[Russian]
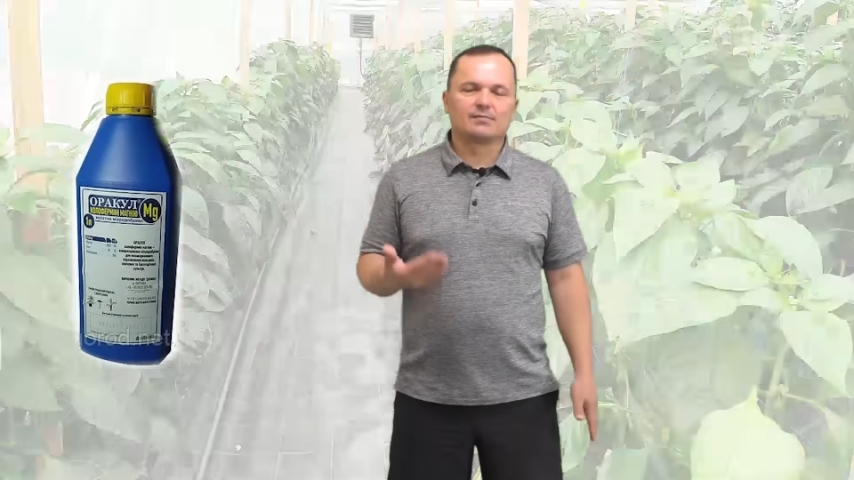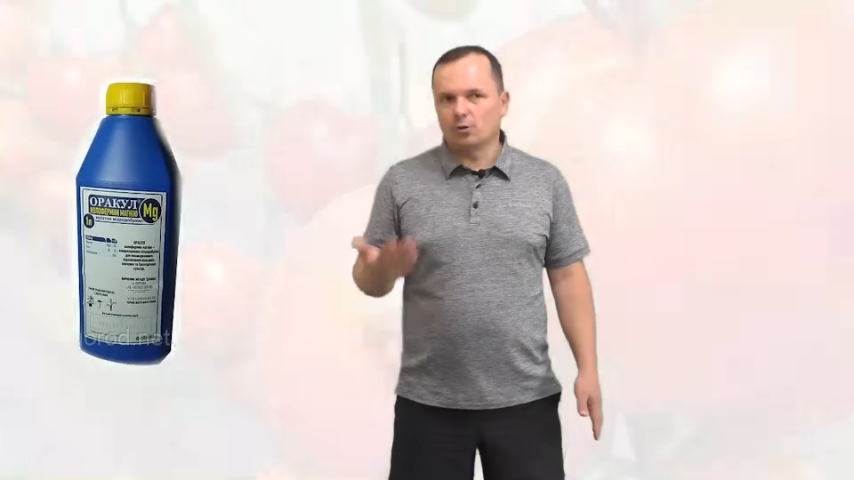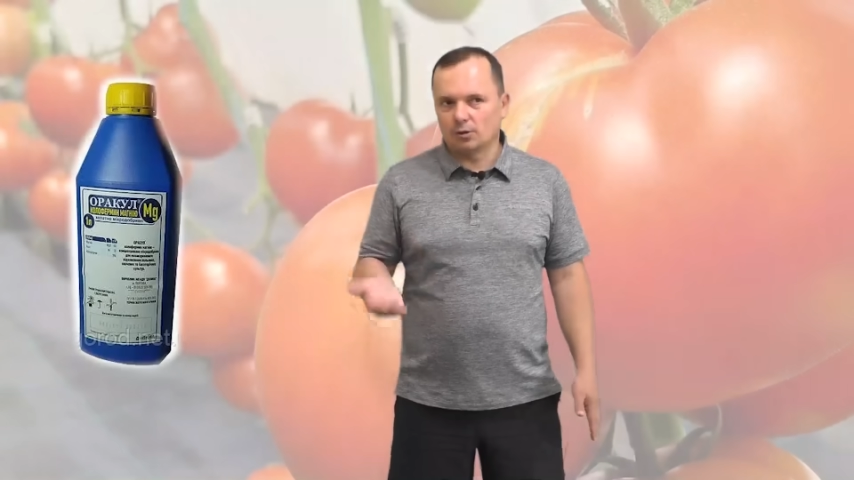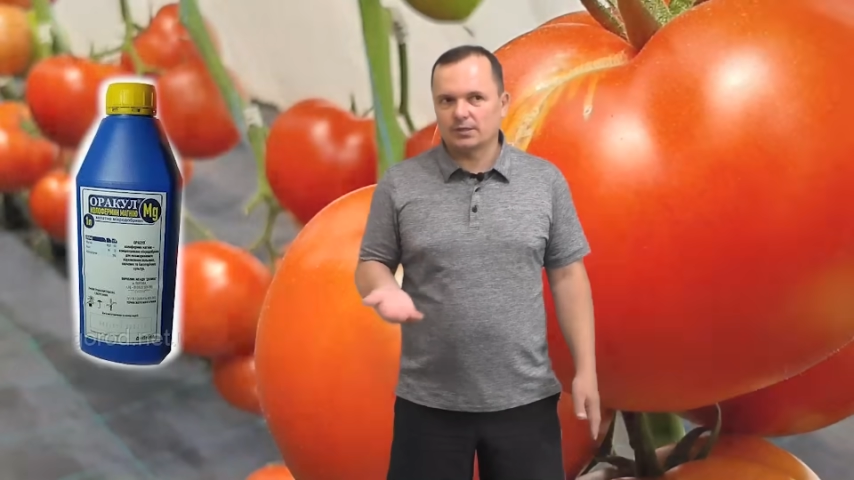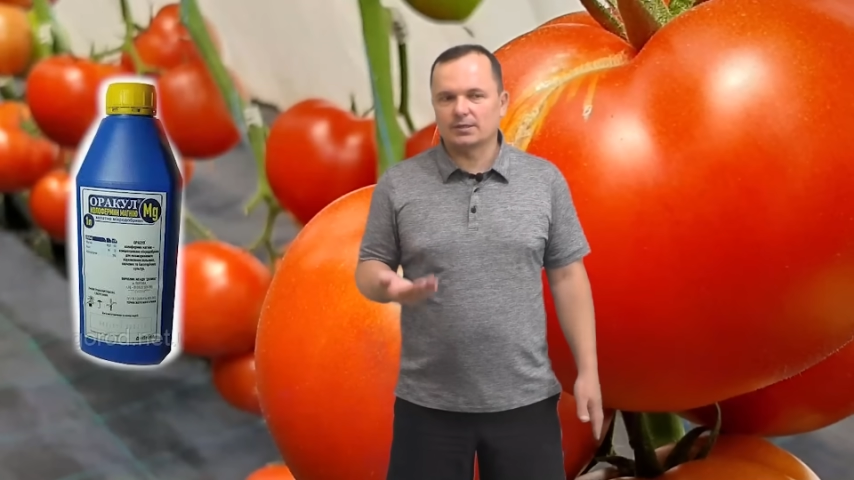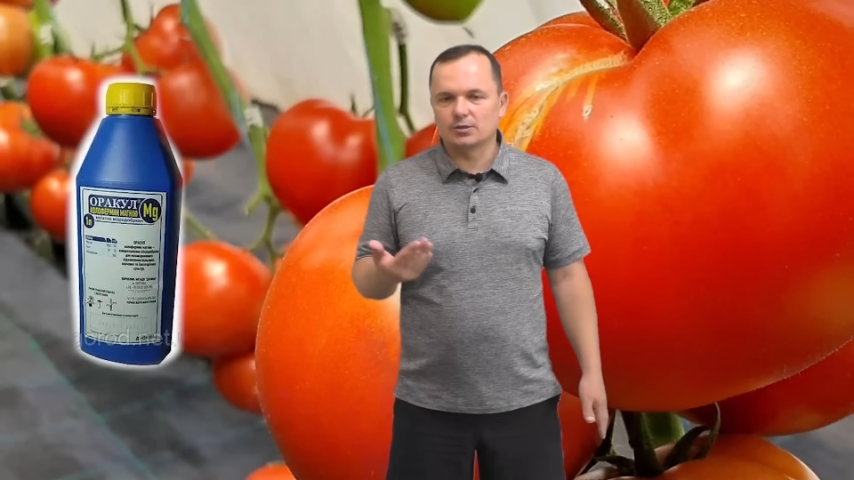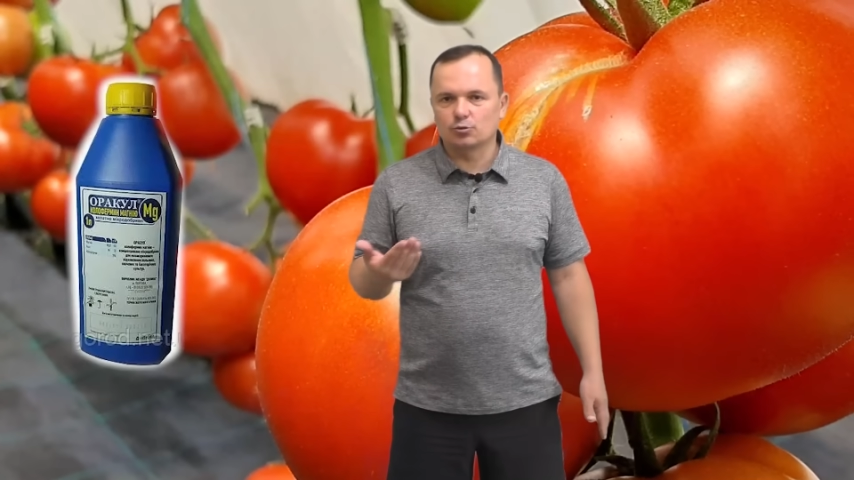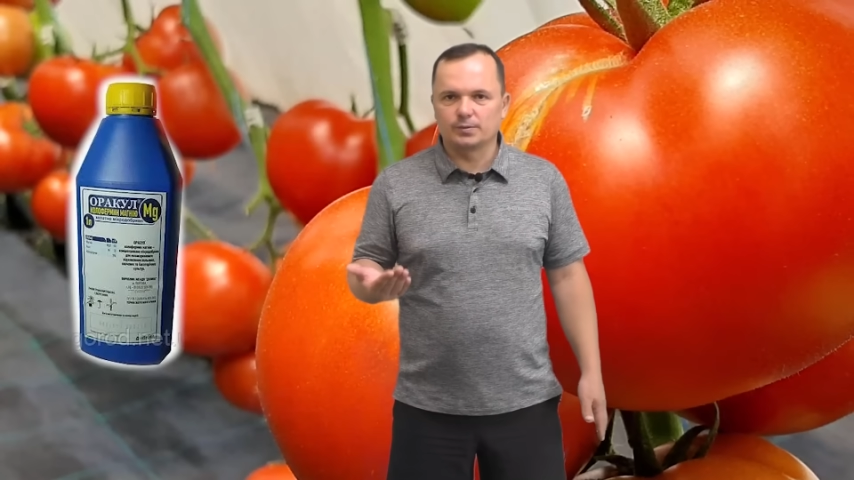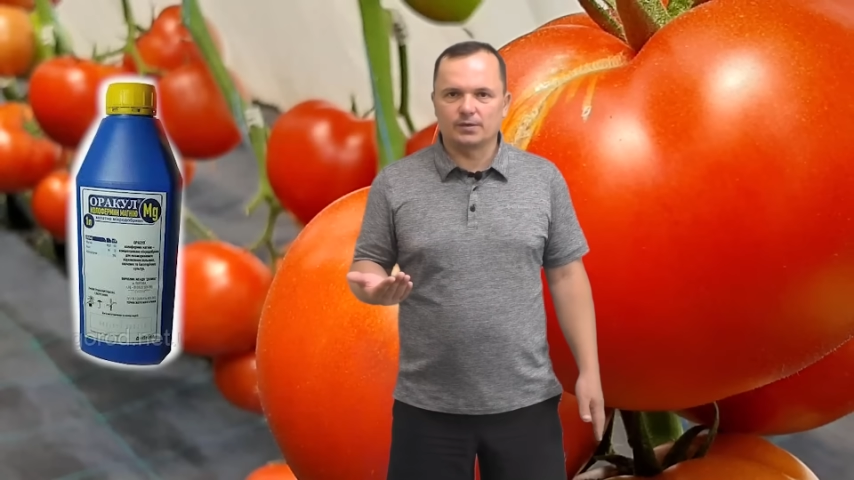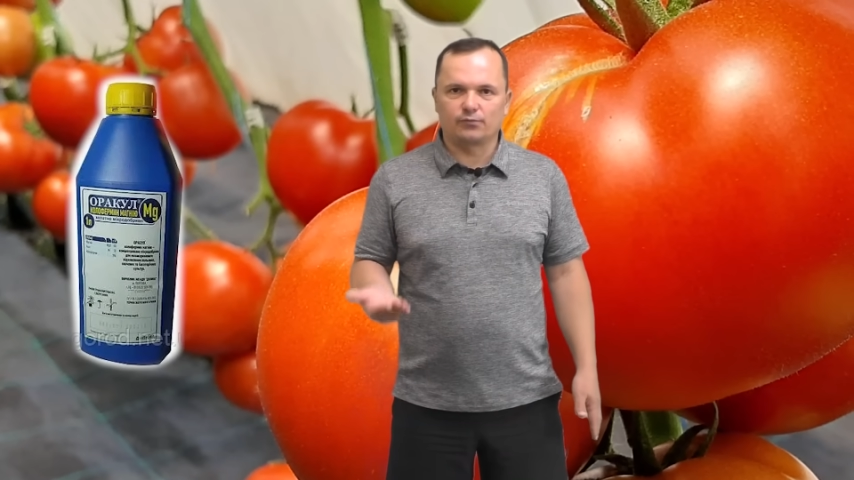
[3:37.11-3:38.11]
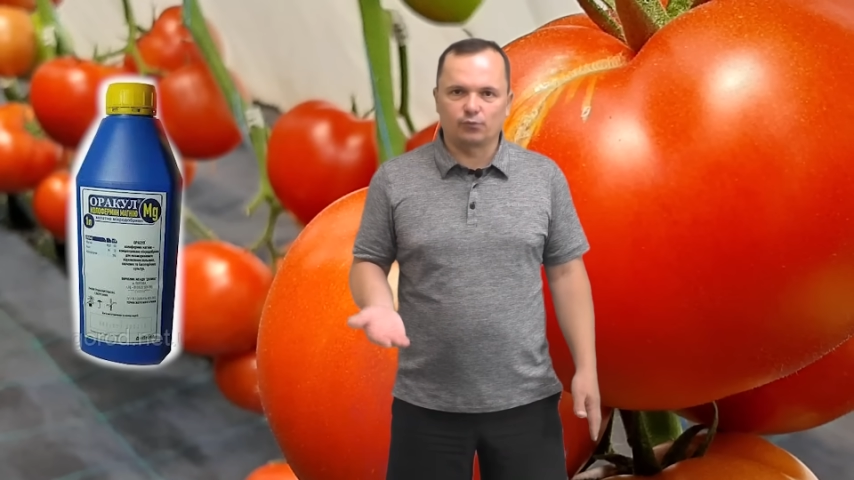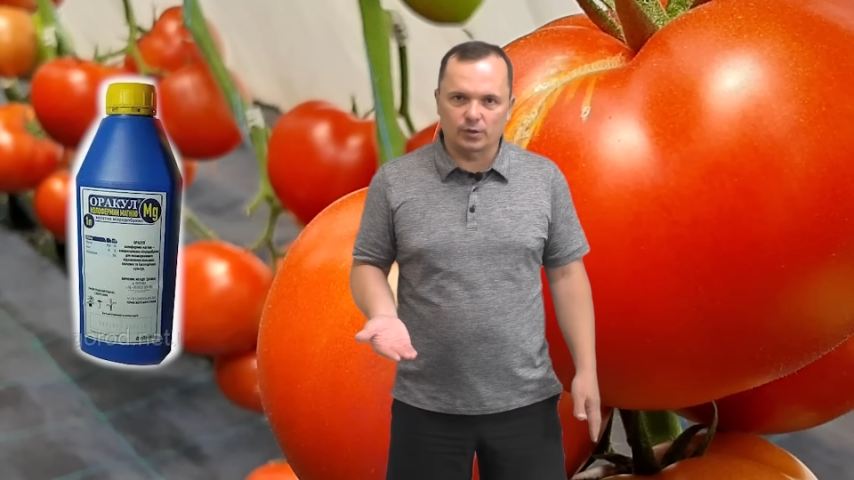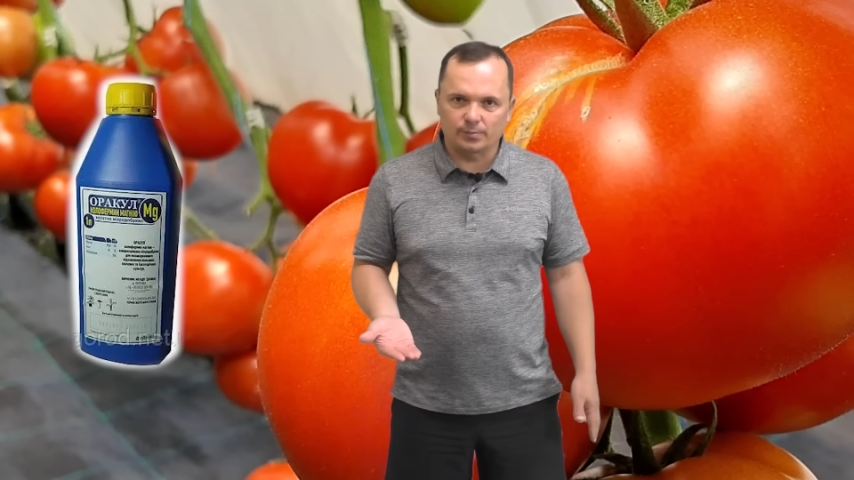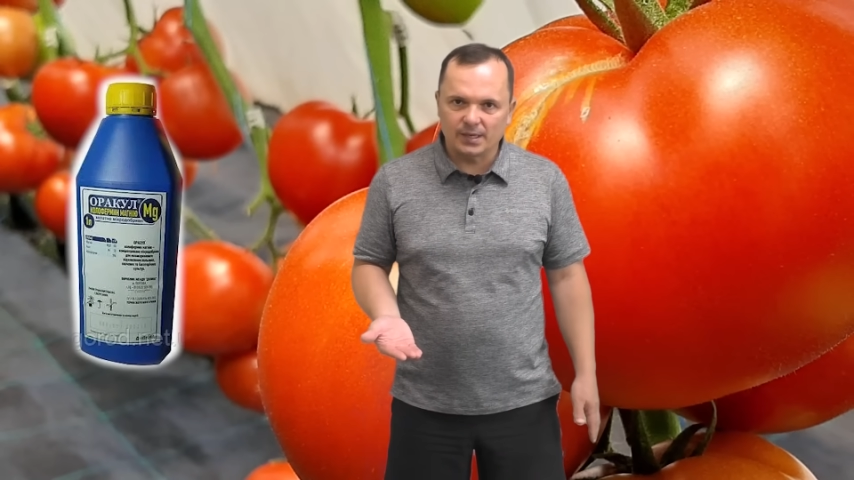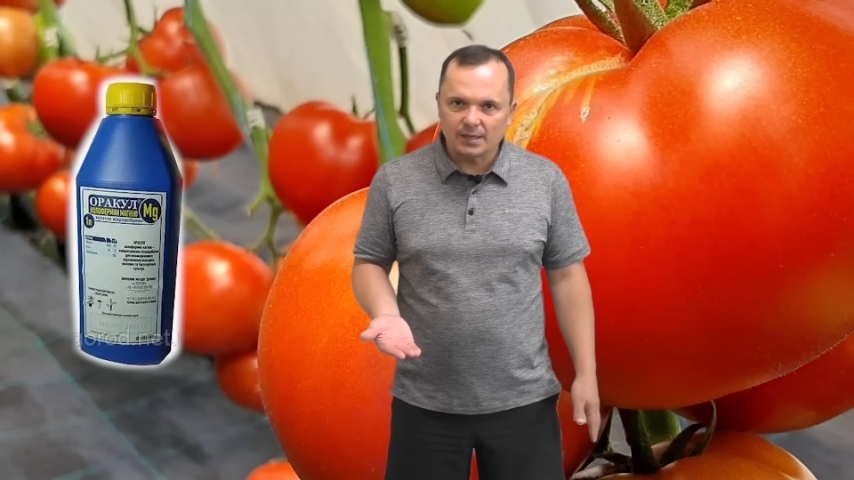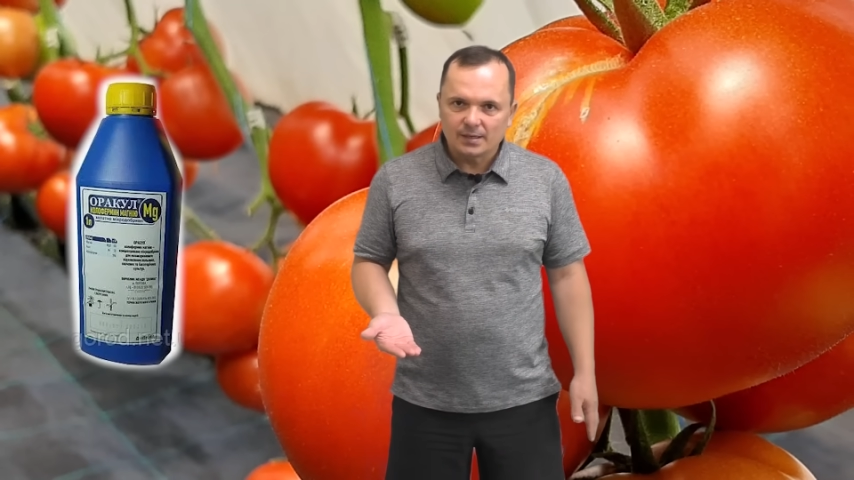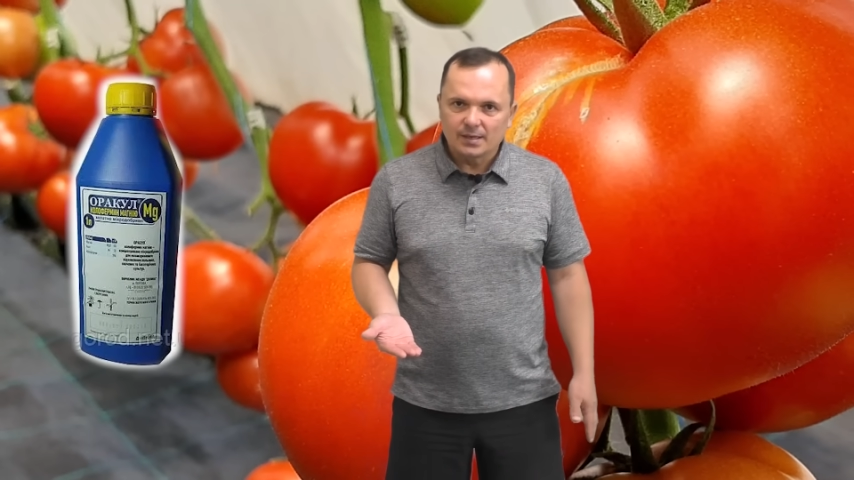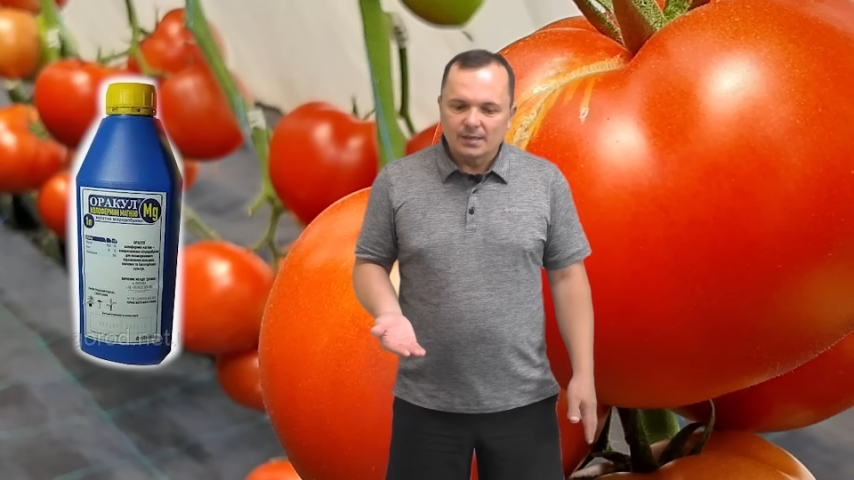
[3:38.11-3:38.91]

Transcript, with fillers: в легкодоступной форме